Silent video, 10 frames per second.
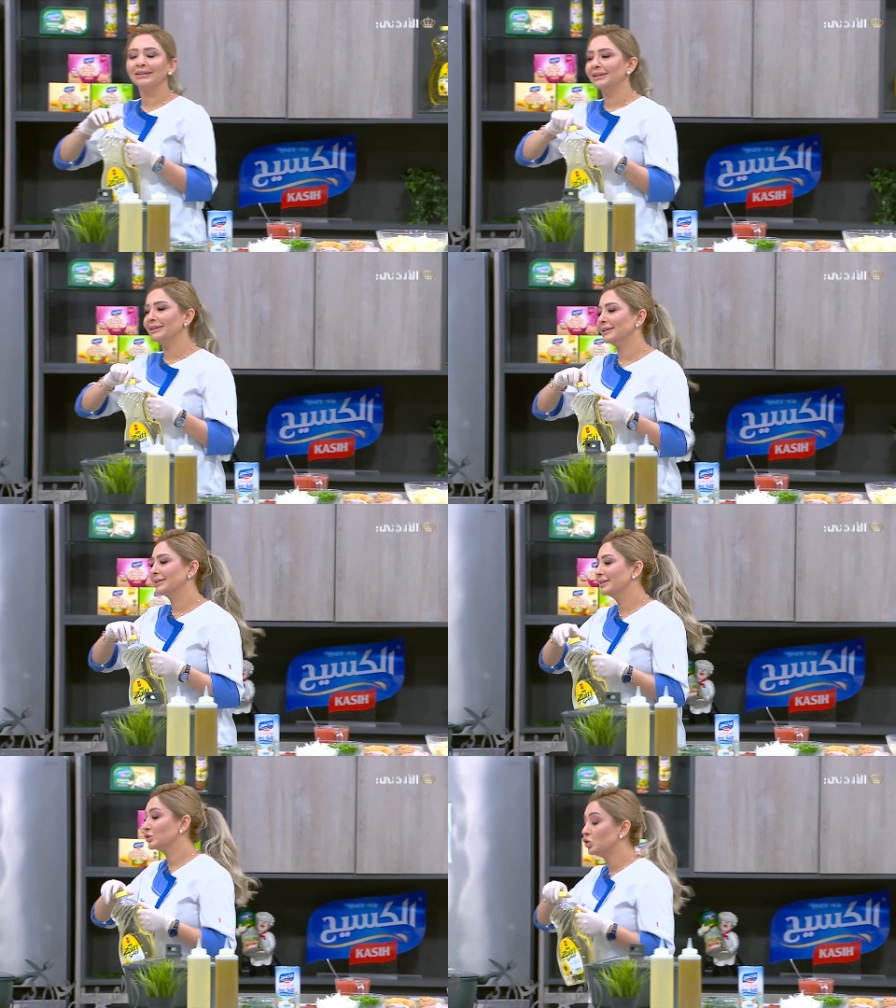
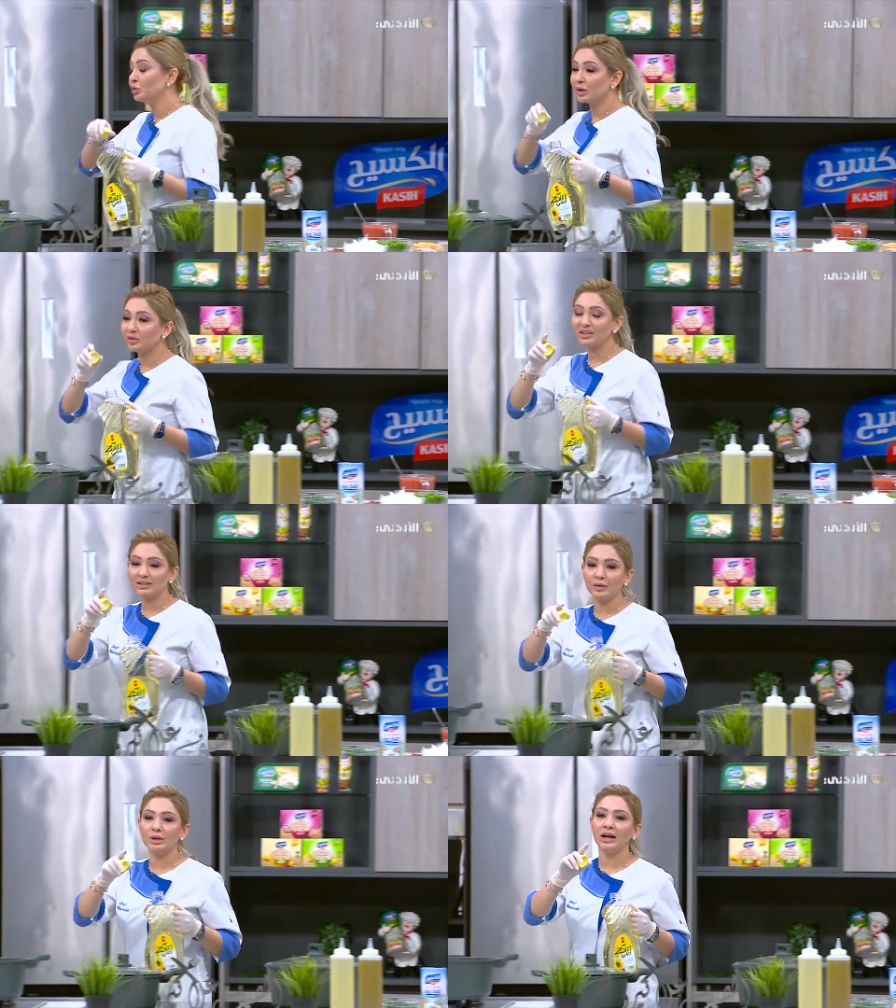آه، طول عمرها فترة
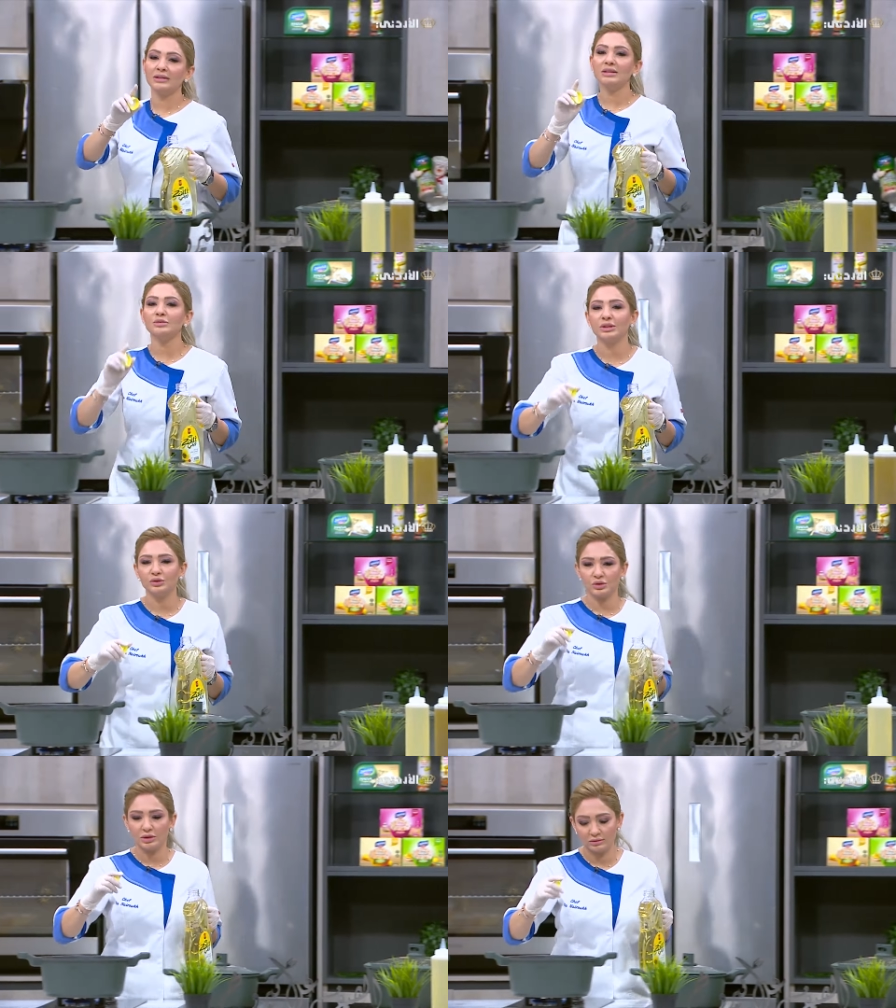حملها عصير
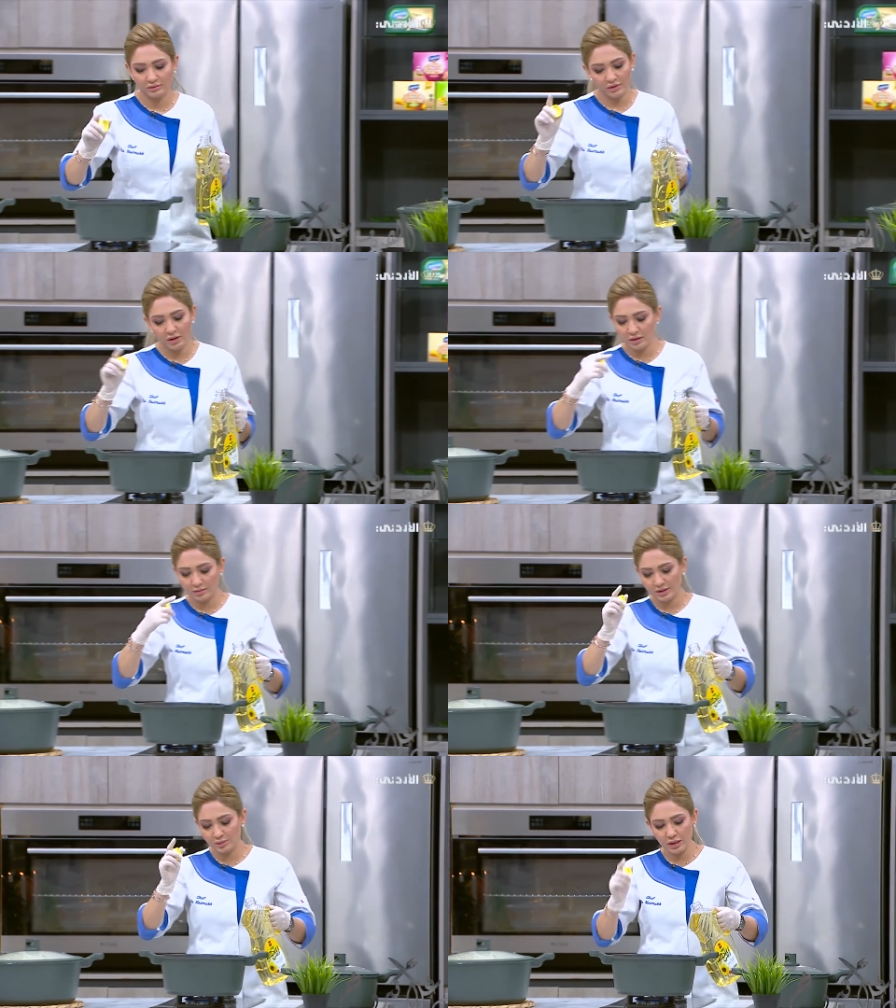بندورة آه
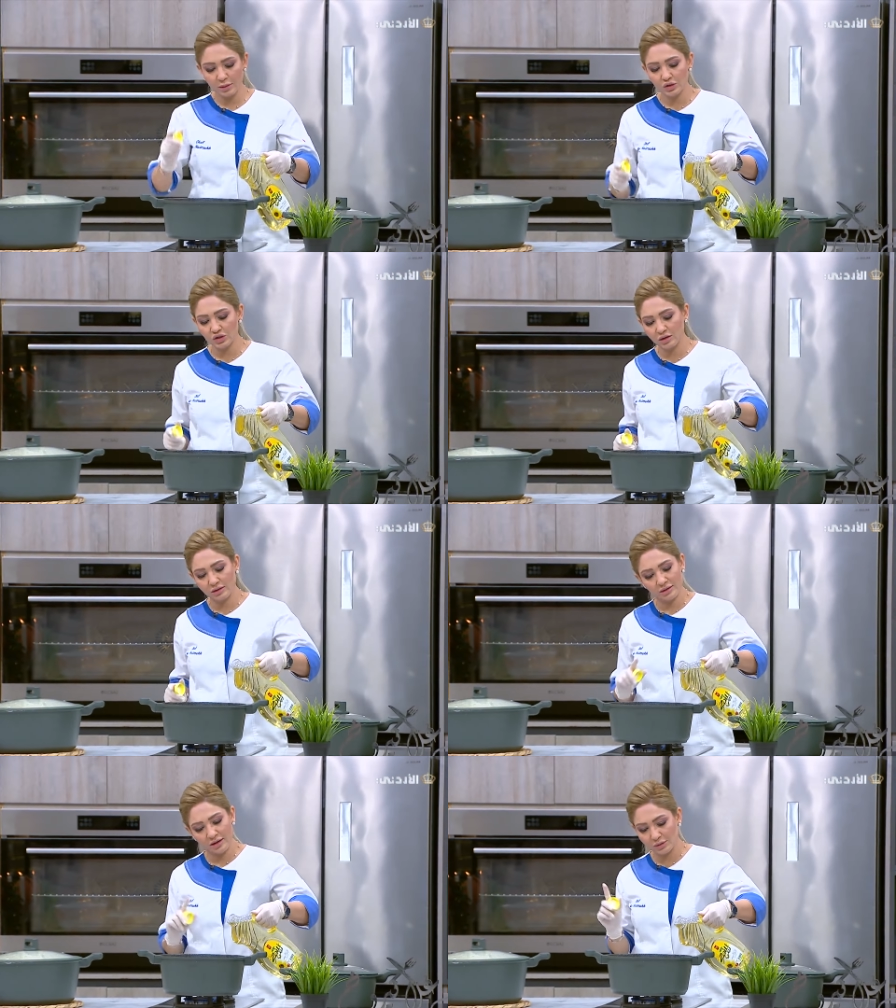بسم الله ما شاء
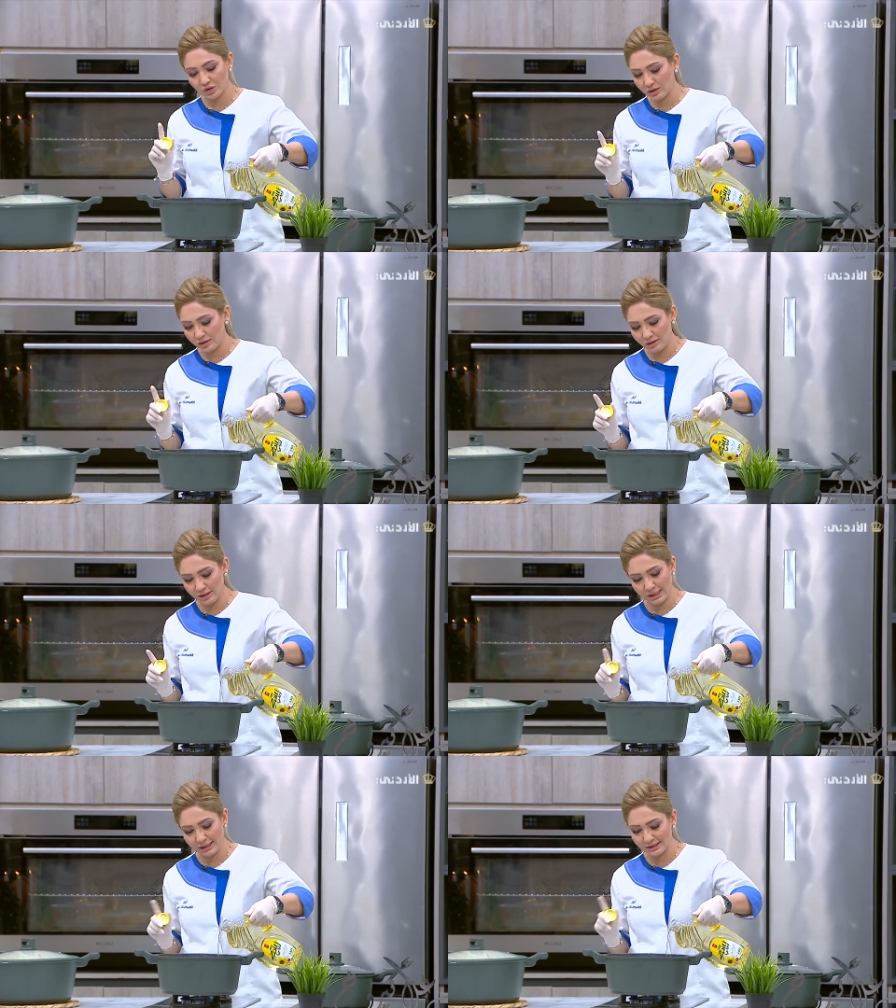الله ما شاء الله
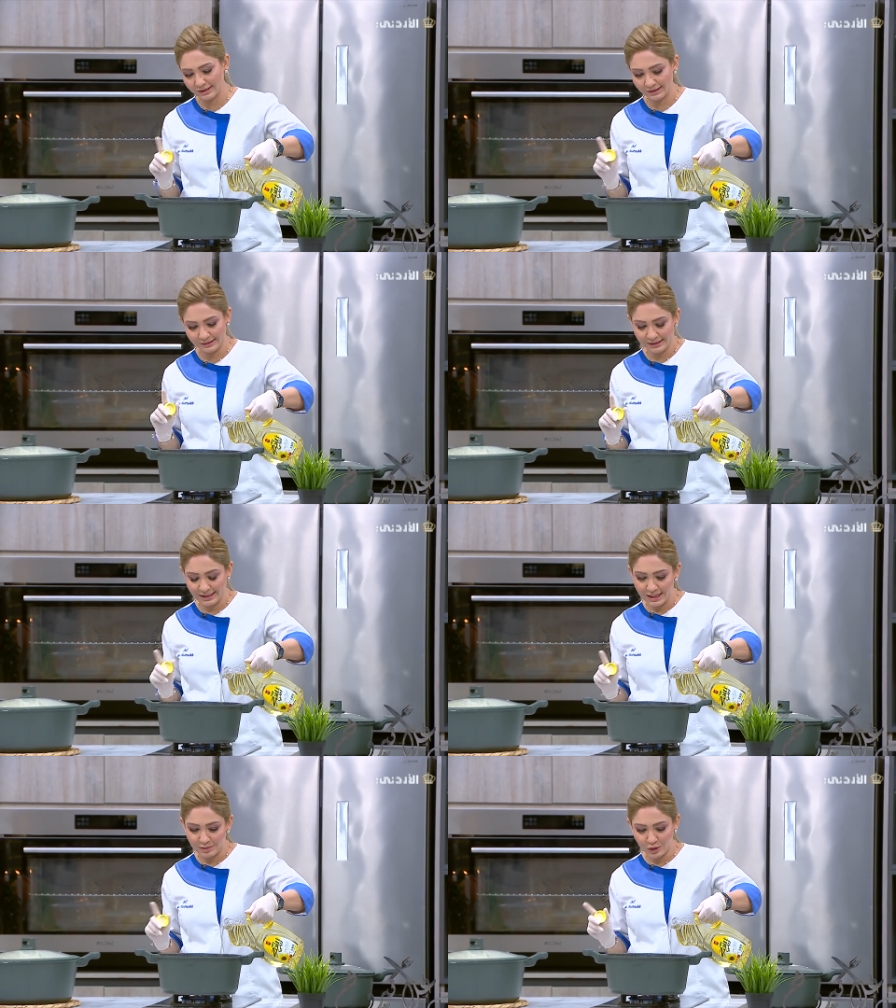يعني
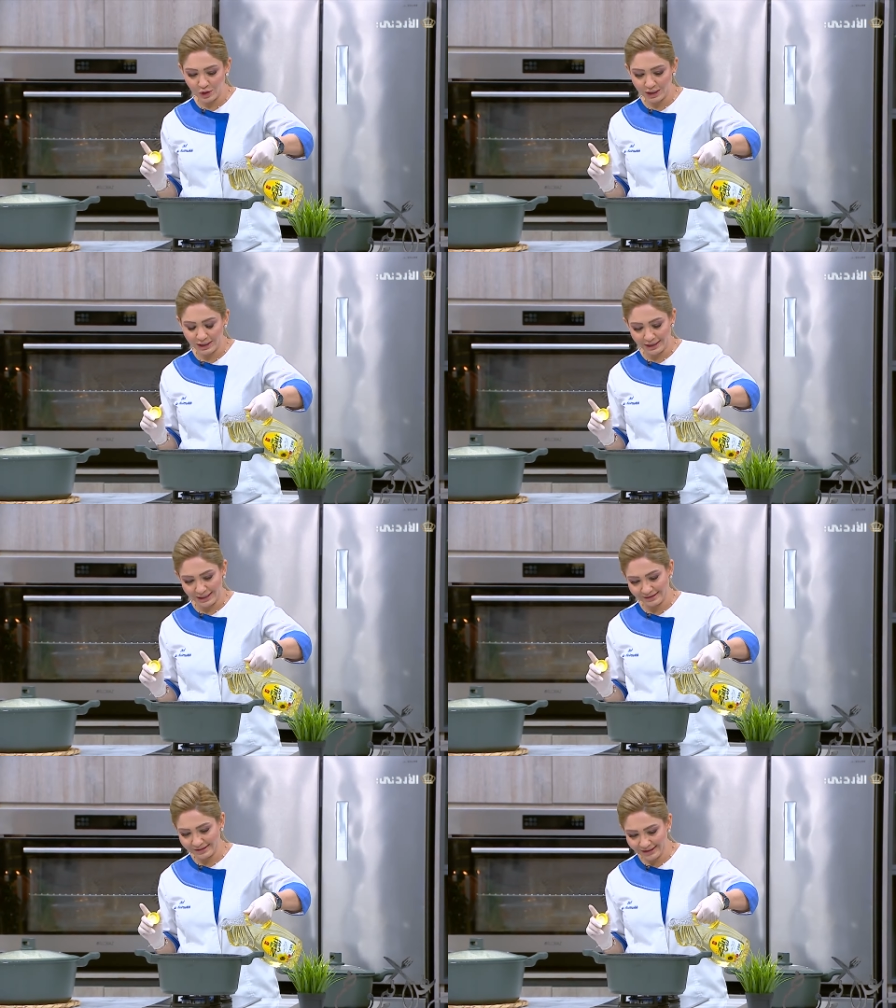بديش أحكي عليها
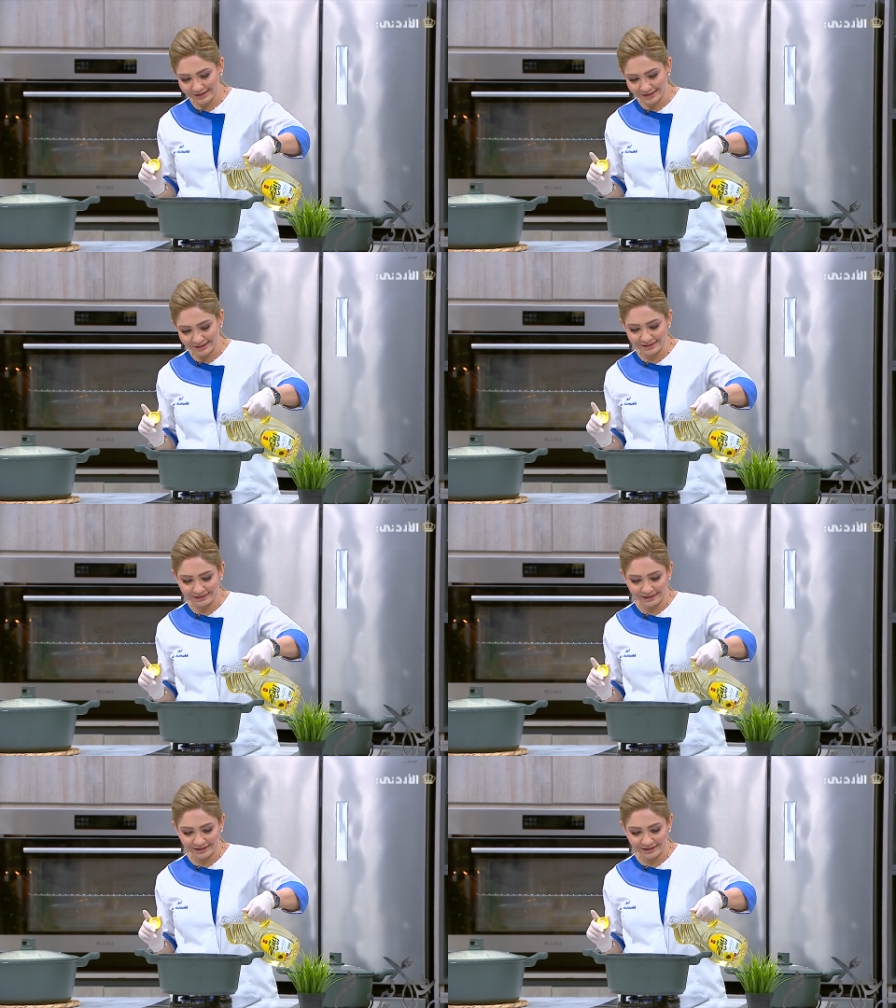لتنحسد ف